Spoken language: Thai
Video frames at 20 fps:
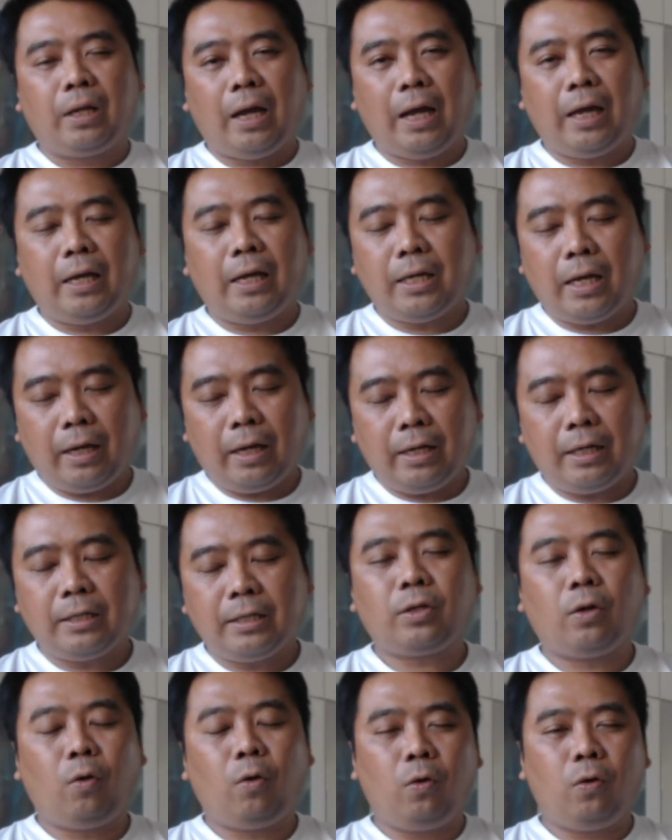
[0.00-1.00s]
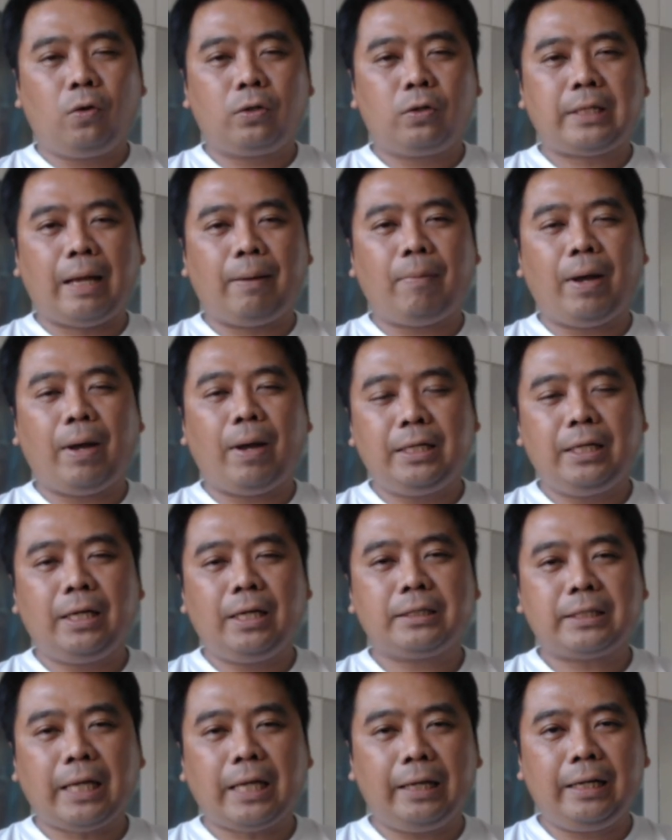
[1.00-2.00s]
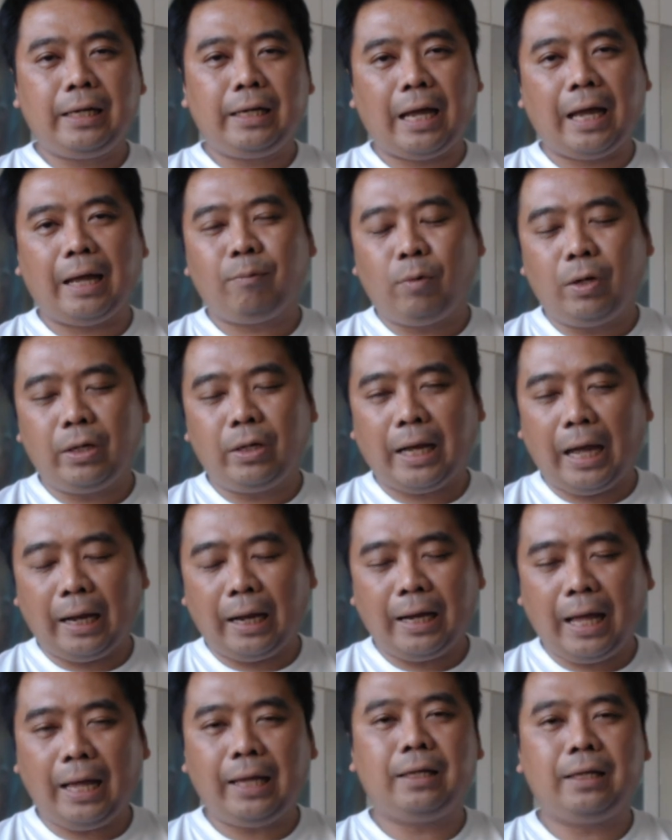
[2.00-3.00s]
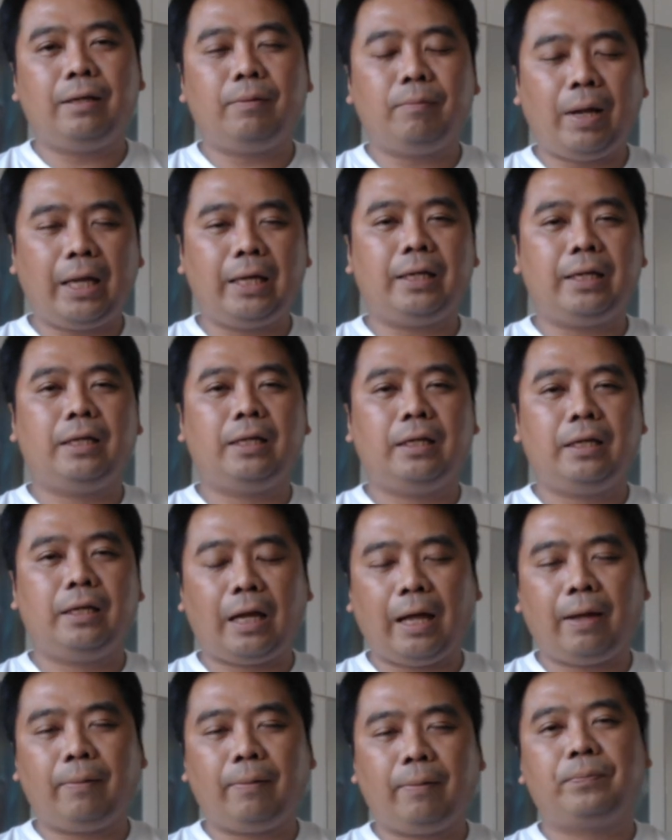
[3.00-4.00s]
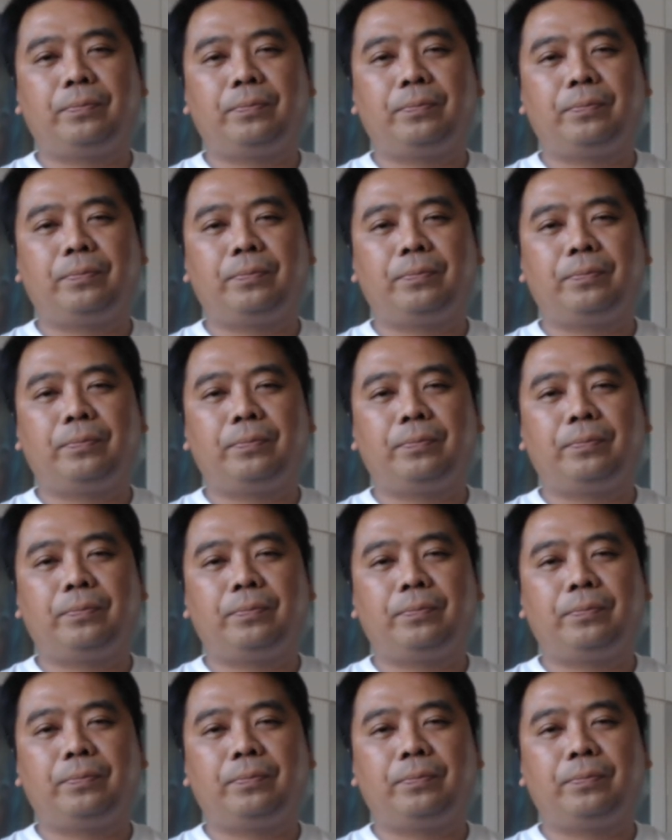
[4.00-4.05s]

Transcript: ISO สามารถที่จะใช้ในงานบริการได้หรือไม่นะครับ